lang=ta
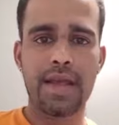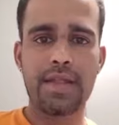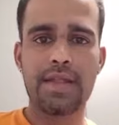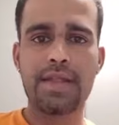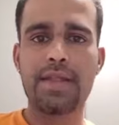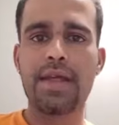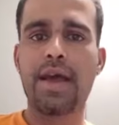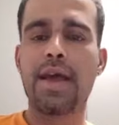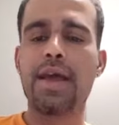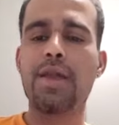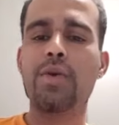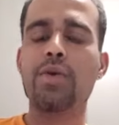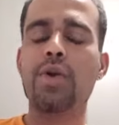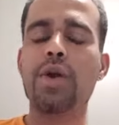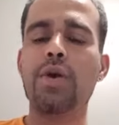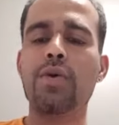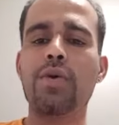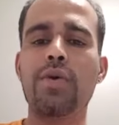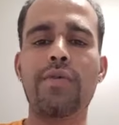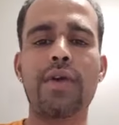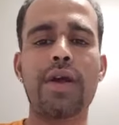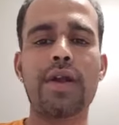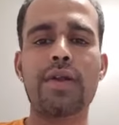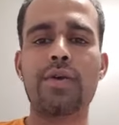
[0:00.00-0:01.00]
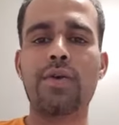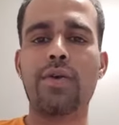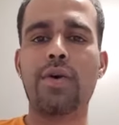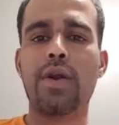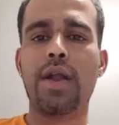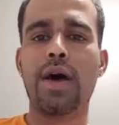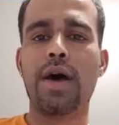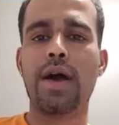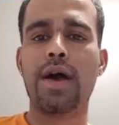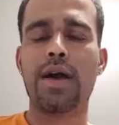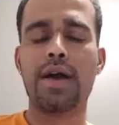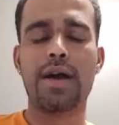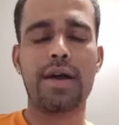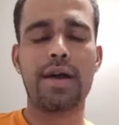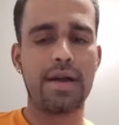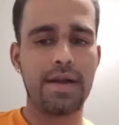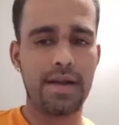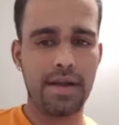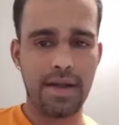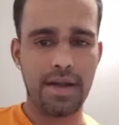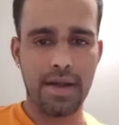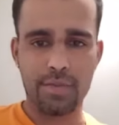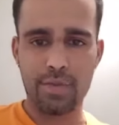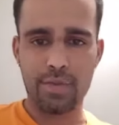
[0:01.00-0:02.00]
இதுதான் என்னுடைய ஒரு வேண்டுகோளாக
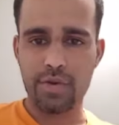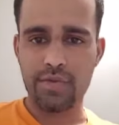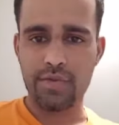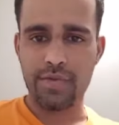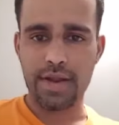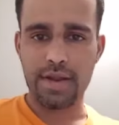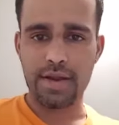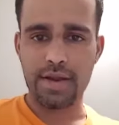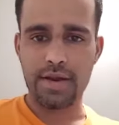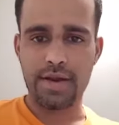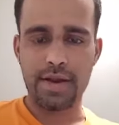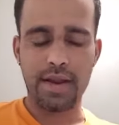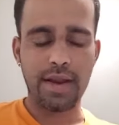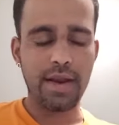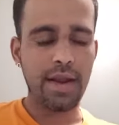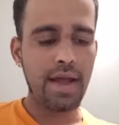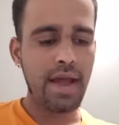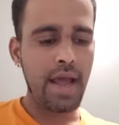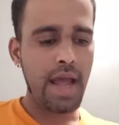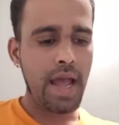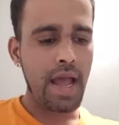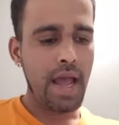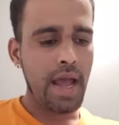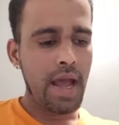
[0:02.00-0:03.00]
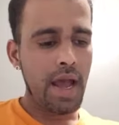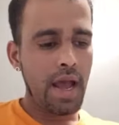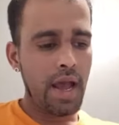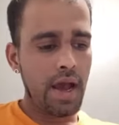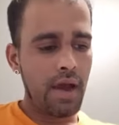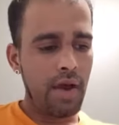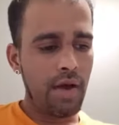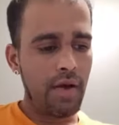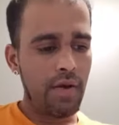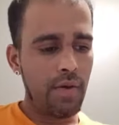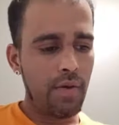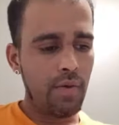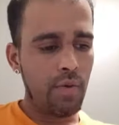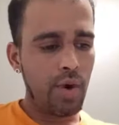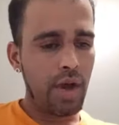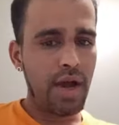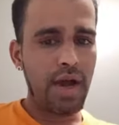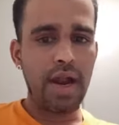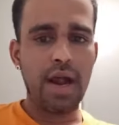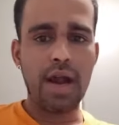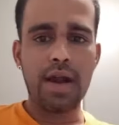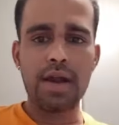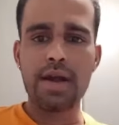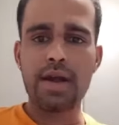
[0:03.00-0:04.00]
நான் முன்வைக்கின்றேன்
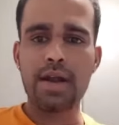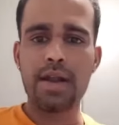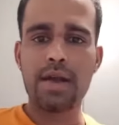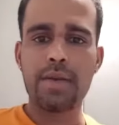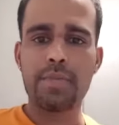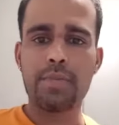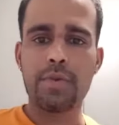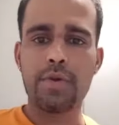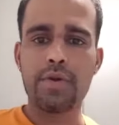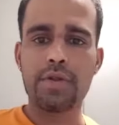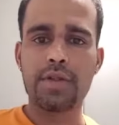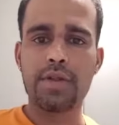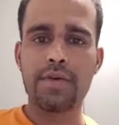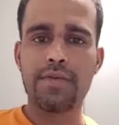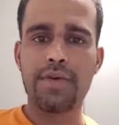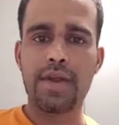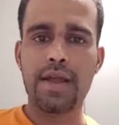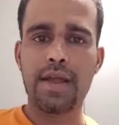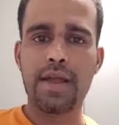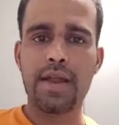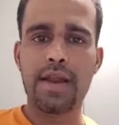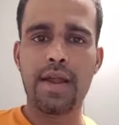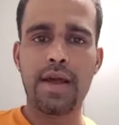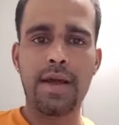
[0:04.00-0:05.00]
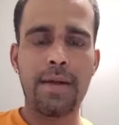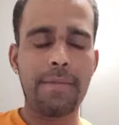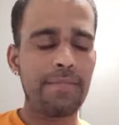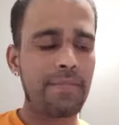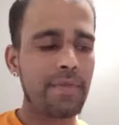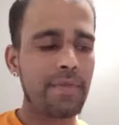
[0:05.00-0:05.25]
உலக நாடுகளை பொறுத்தவரையில்